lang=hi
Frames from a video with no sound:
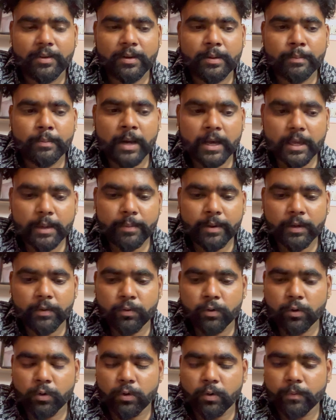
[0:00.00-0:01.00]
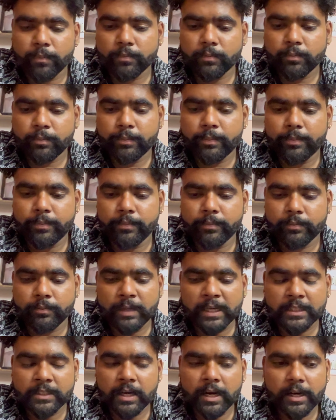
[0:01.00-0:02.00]
बाकी भाई वो
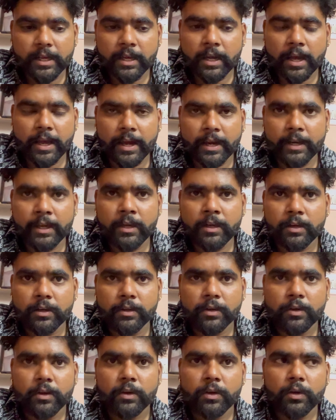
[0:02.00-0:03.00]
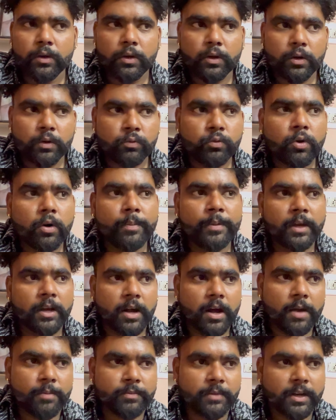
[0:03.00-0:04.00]
मेरी साली है नहीं वो अभी
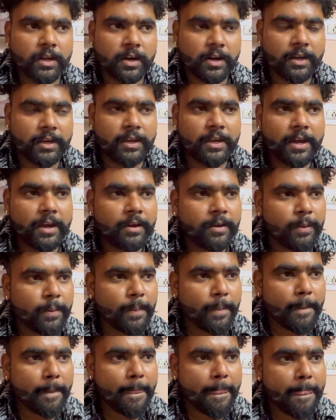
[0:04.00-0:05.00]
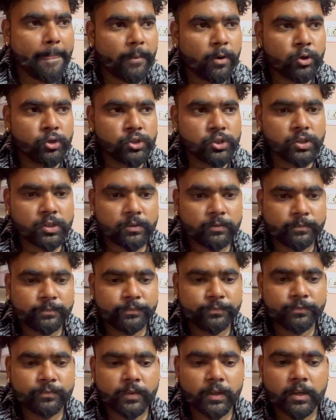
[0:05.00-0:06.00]
काम कर रही है कुछ
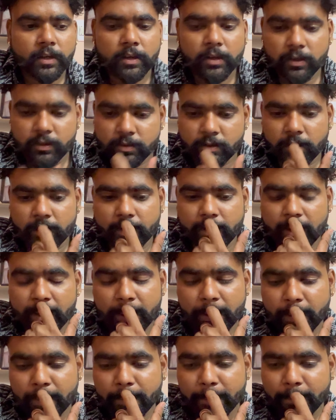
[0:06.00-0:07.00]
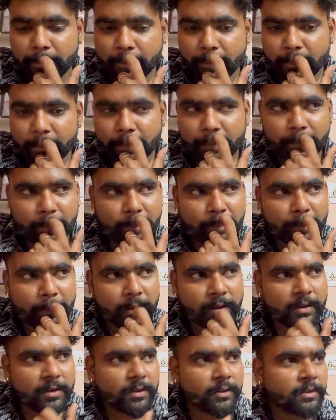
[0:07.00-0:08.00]
इसलिए
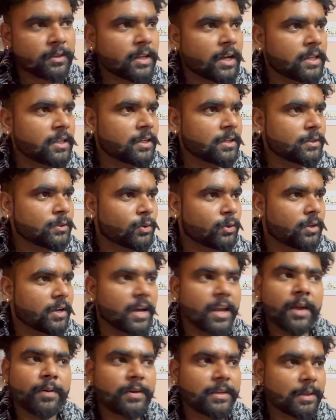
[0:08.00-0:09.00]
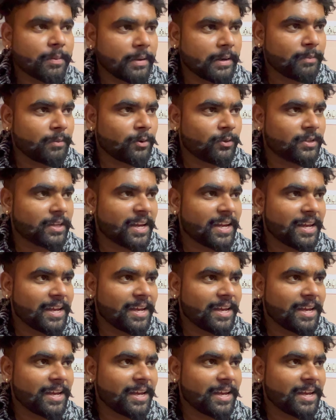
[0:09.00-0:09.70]
दान की स्रोत खराब हुई थी तो मेरी बहू रे